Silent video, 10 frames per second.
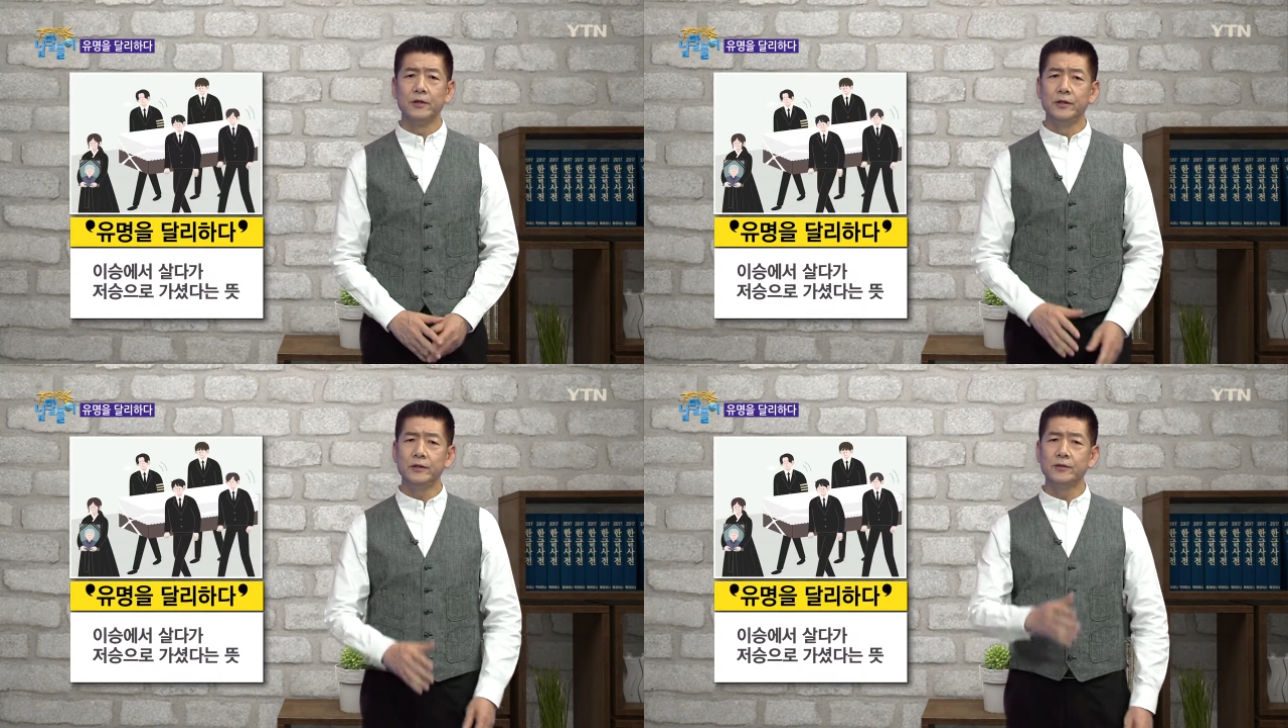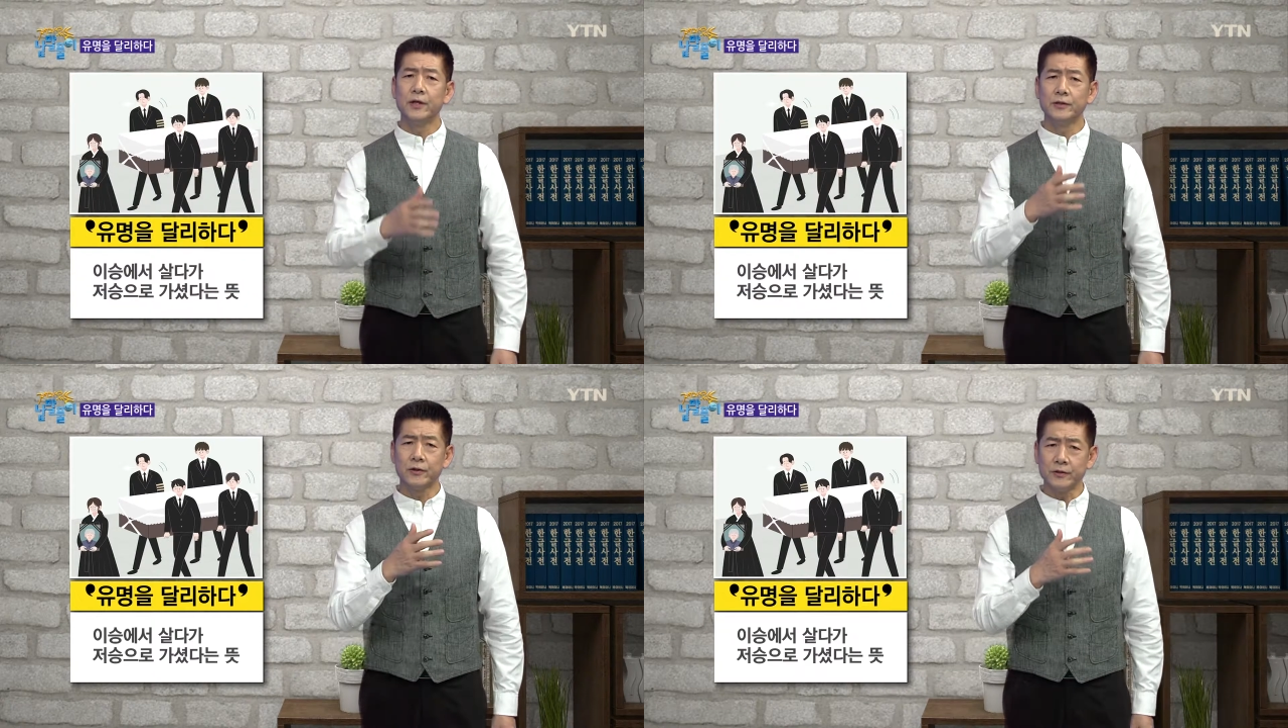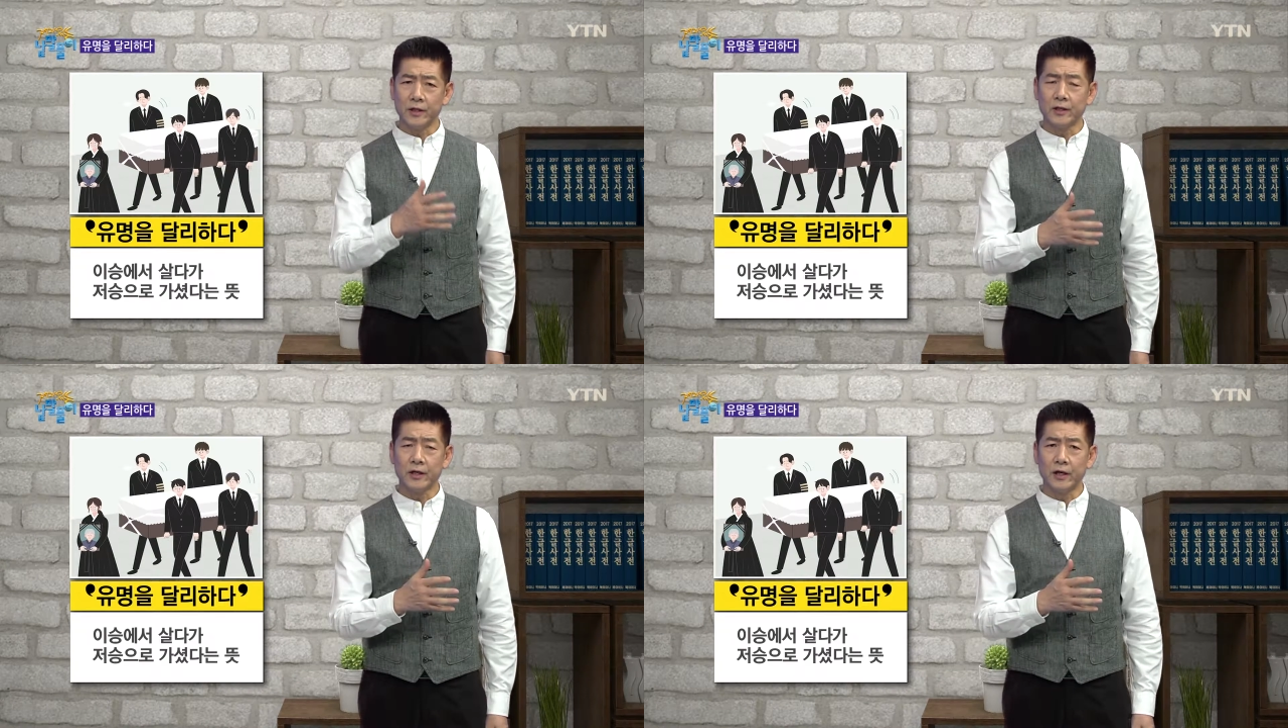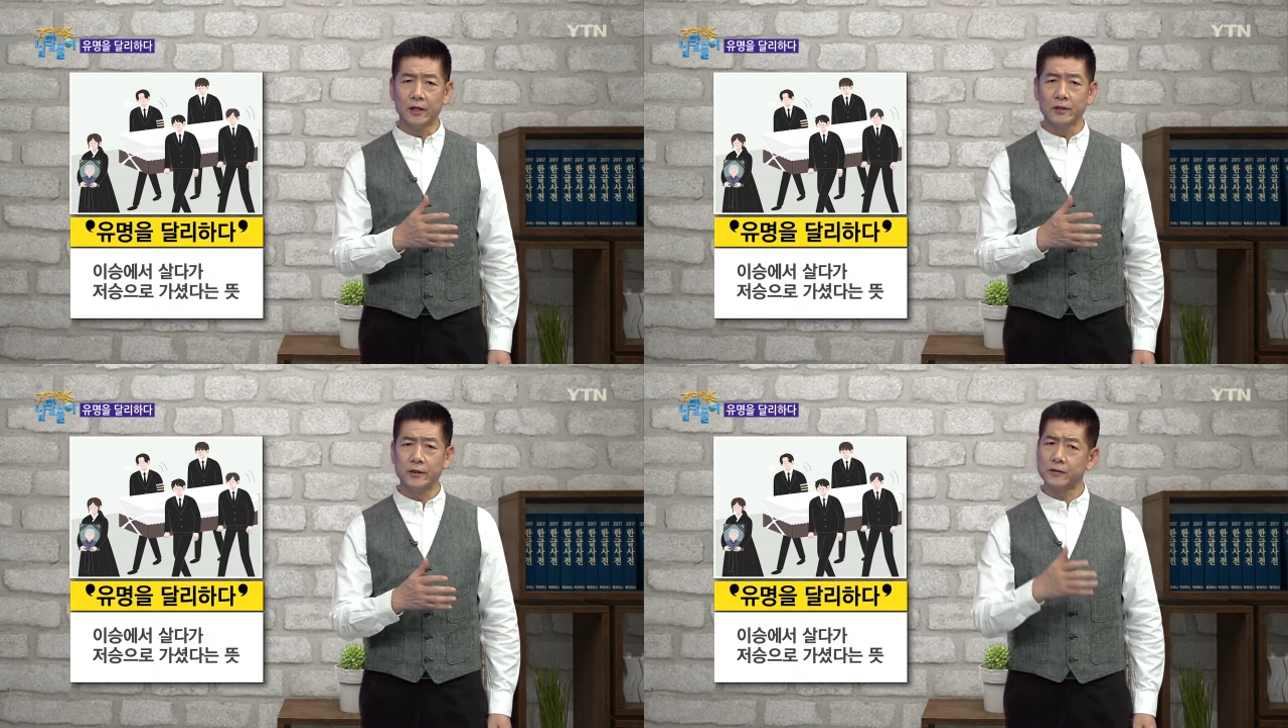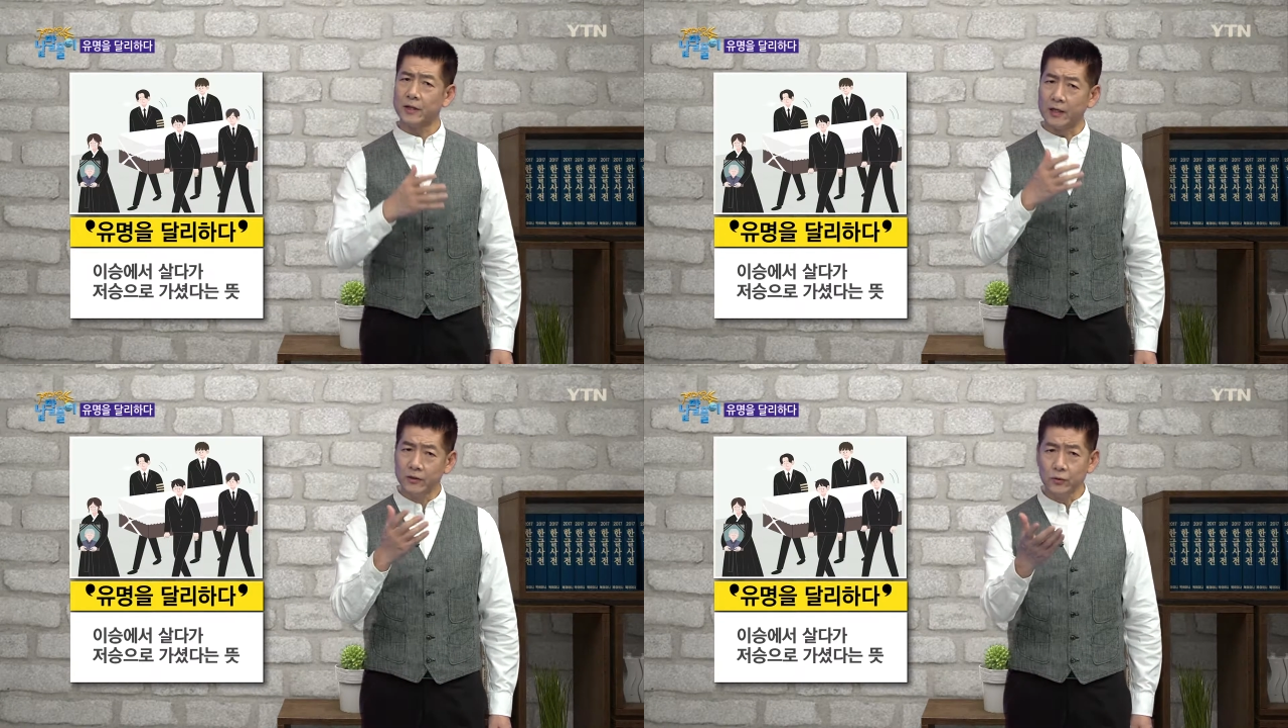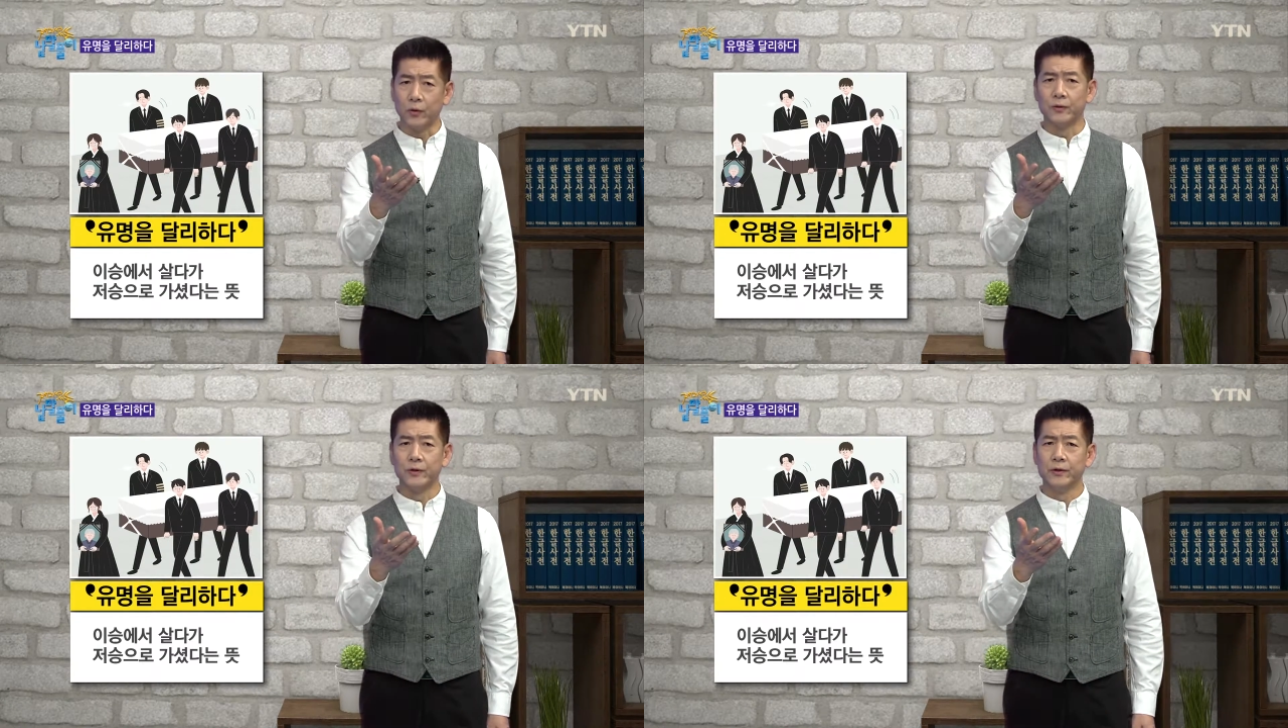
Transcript: 이승에서 살다가 다른 곳,